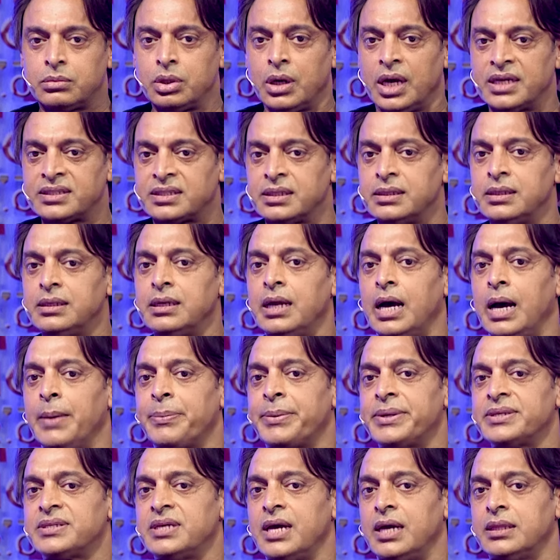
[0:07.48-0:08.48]
तो हसन
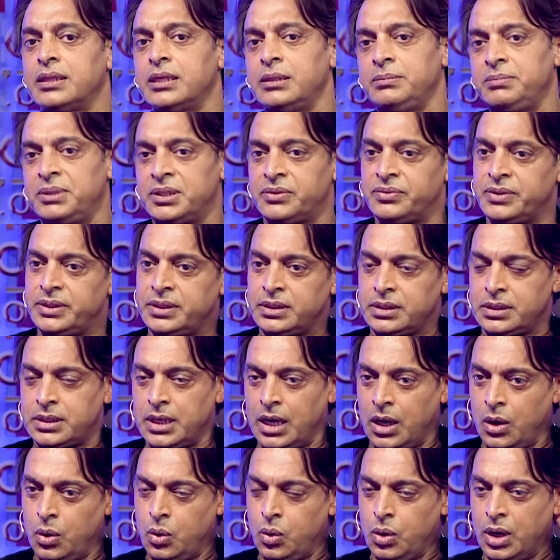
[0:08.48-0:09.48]
आपके साथ इन बिटवीन क्या
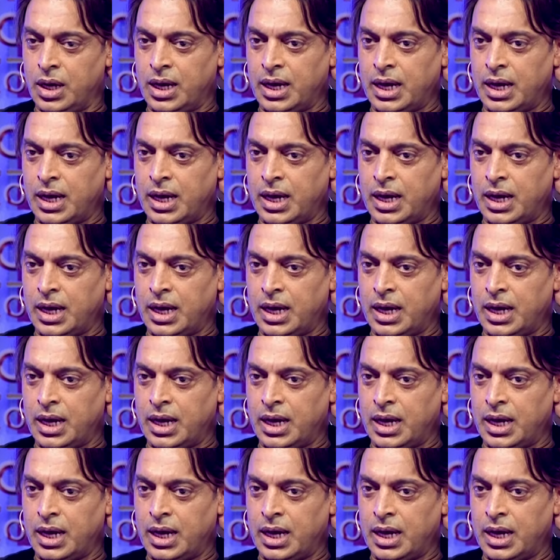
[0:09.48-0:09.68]
हुआ